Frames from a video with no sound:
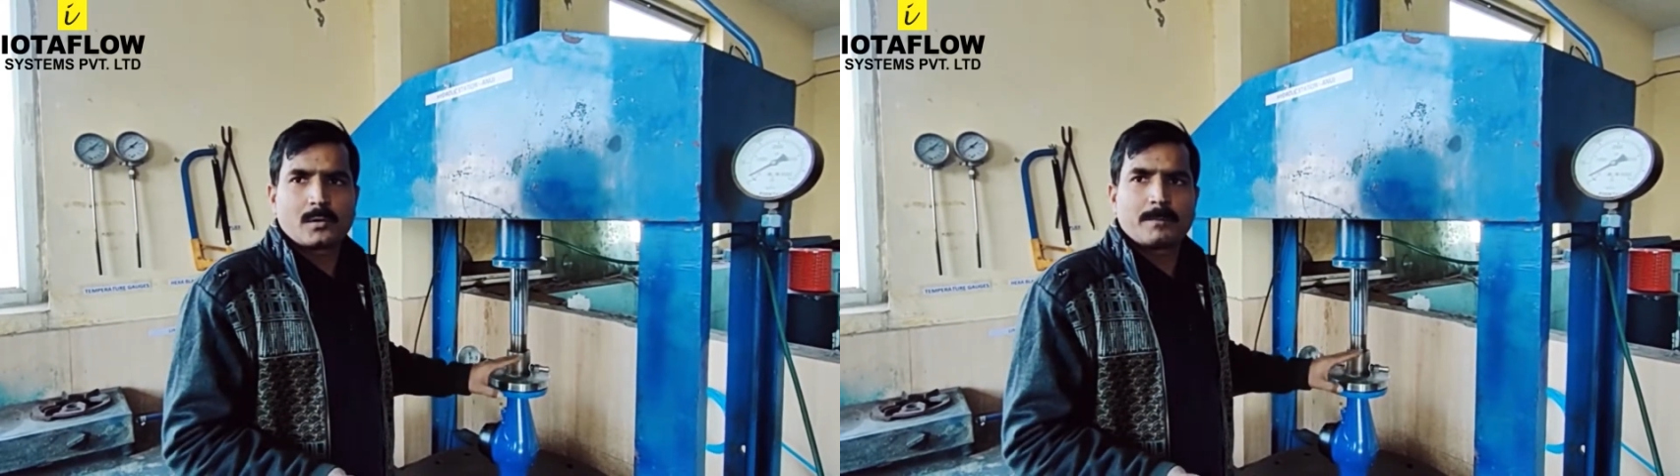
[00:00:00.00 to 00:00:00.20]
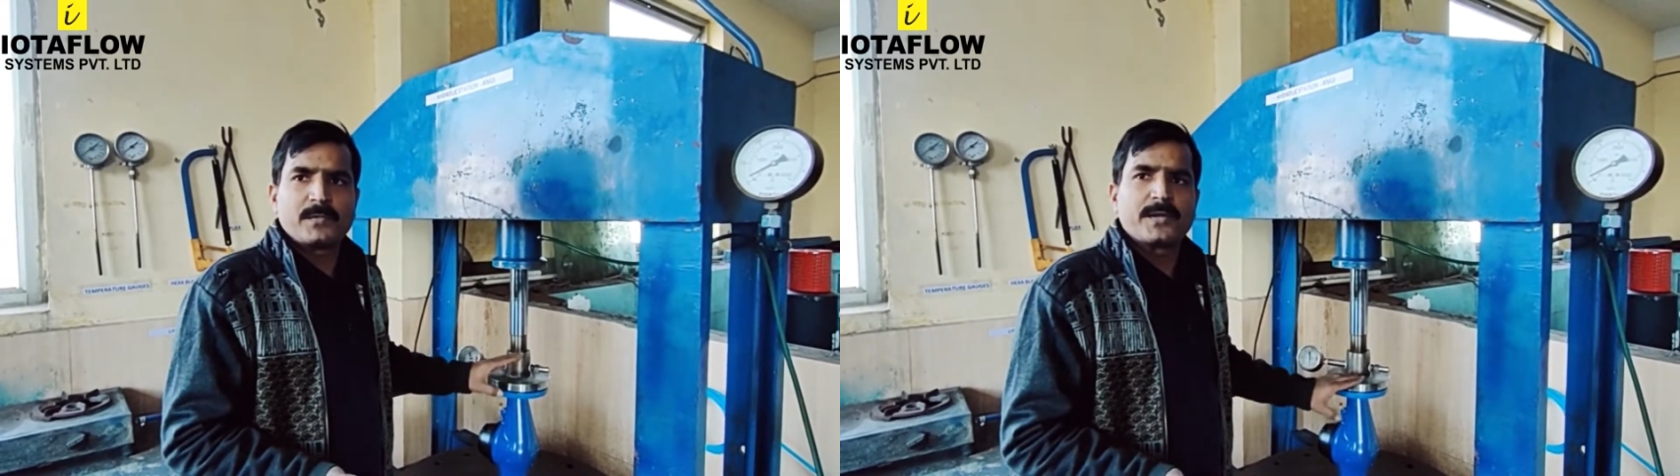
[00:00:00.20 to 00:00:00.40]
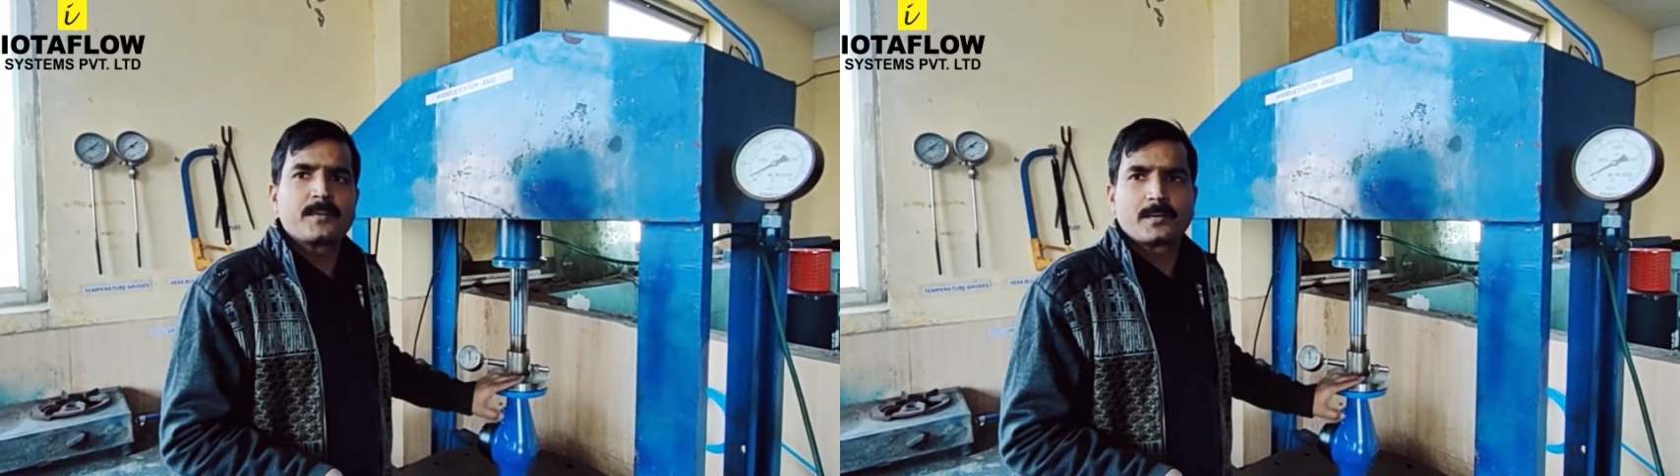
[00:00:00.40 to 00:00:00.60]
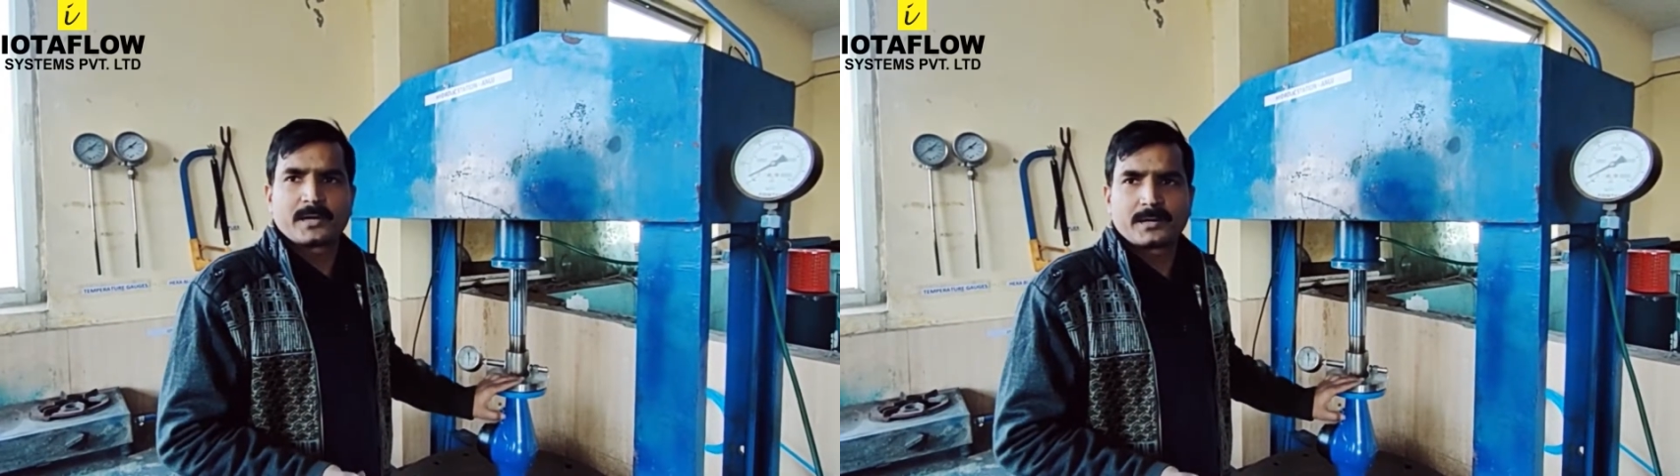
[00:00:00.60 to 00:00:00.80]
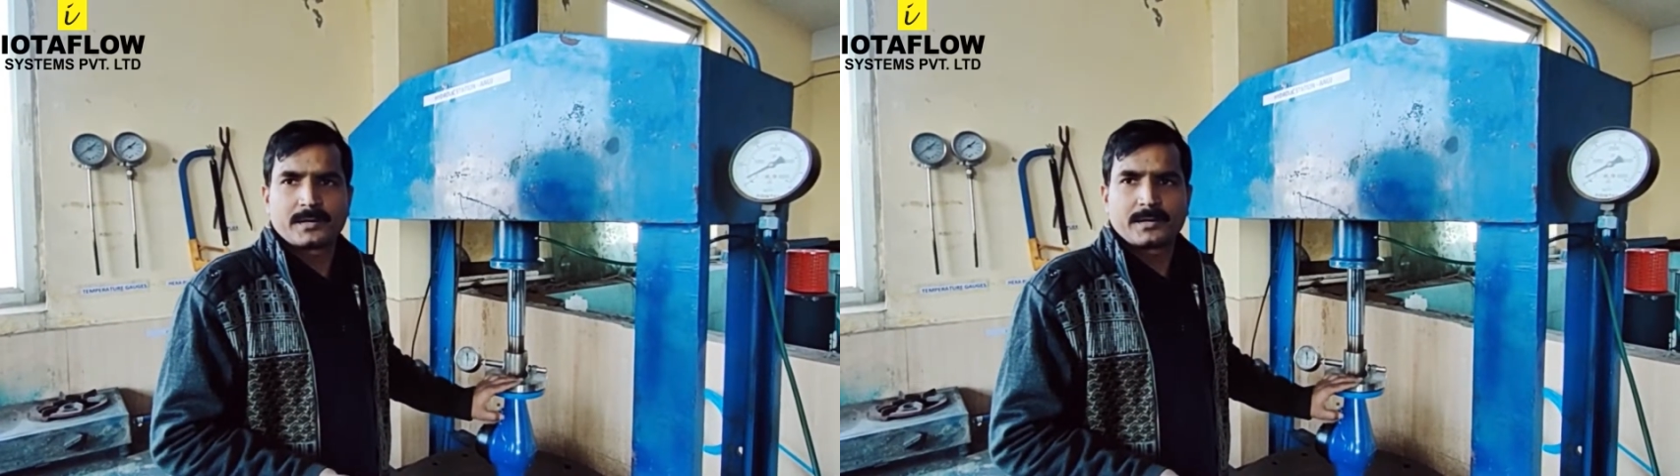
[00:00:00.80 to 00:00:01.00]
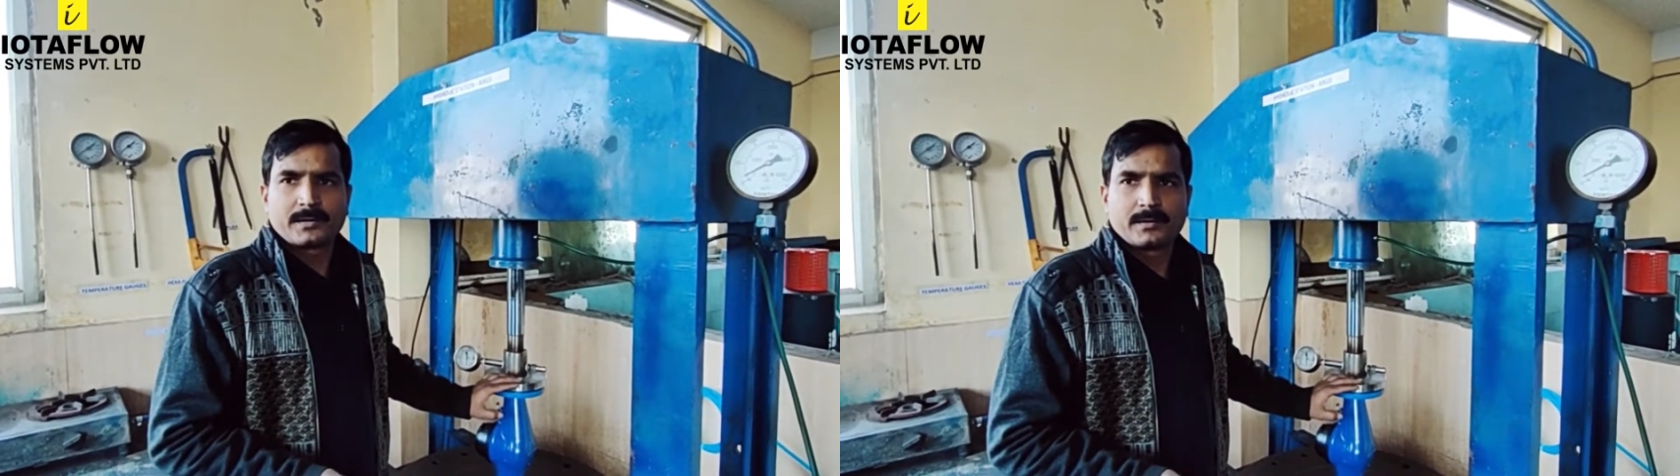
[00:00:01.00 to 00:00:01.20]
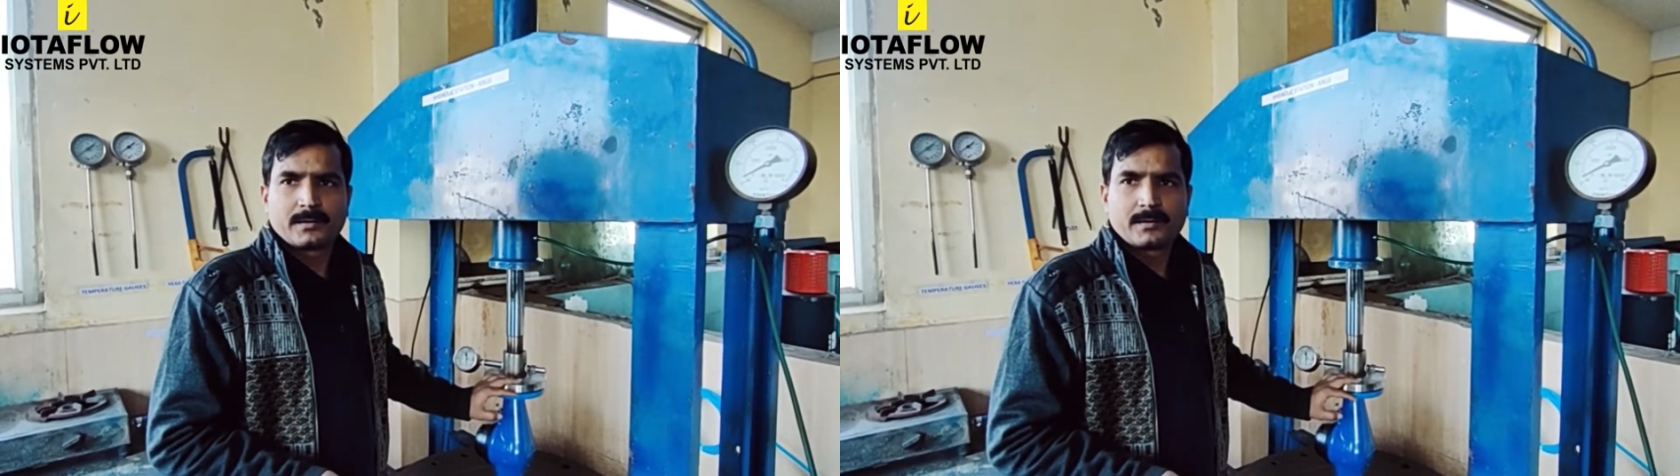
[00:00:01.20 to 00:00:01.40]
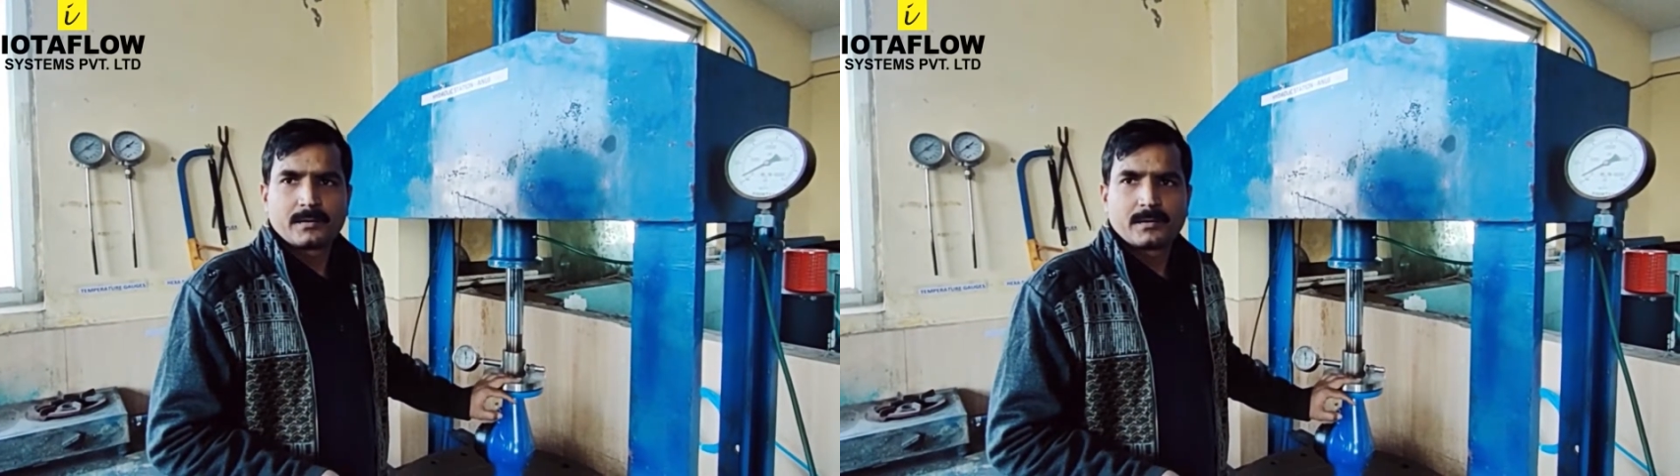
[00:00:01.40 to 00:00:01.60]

वो हम पंद्रह मिनट में कर रहे हैं